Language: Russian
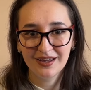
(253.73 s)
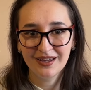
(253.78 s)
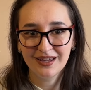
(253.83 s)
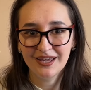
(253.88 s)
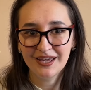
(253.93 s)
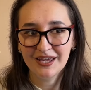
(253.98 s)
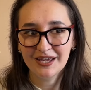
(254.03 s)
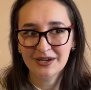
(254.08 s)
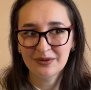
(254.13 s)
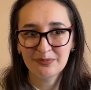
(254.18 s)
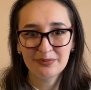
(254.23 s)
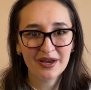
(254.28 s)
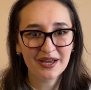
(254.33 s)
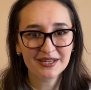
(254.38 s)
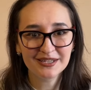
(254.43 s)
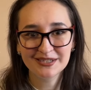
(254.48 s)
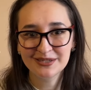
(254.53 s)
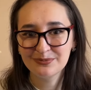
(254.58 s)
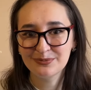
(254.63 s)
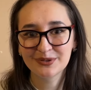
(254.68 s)
И их
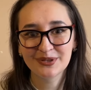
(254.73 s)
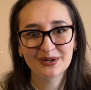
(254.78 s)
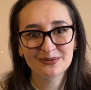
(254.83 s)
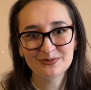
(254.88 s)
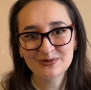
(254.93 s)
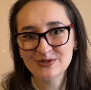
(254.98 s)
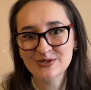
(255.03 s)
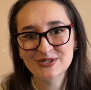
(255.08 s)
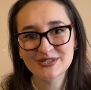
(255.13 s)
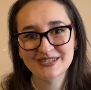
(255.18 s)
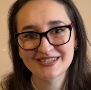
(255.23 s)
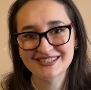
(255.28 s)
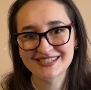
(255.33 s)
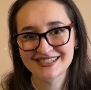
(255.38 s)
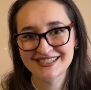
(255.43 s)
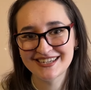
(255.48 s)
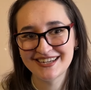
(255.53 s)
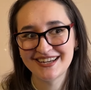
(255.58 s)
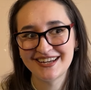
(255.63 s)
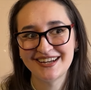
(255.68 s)
пять не потому, что
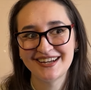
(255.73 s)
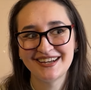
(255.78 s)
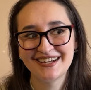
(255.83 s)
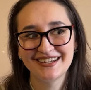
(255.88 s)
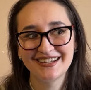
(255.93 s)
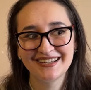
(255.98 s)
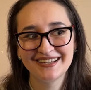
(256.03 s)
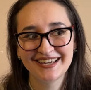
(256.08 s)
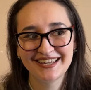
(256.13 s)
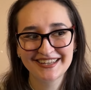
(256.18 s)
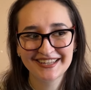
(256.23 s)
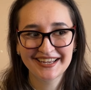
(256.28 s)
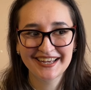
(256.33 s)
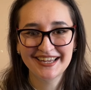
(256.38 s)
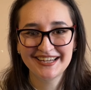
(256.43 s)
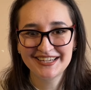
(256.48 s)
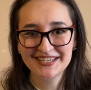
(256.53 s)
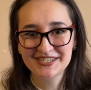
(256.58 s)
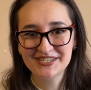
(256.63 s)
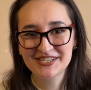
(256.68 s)
за это
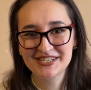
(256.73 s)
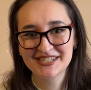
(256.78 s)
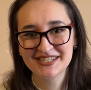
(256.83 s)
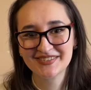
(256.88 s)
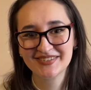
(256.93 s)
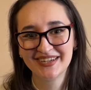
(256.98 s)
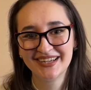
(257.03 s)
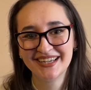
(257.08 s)
количество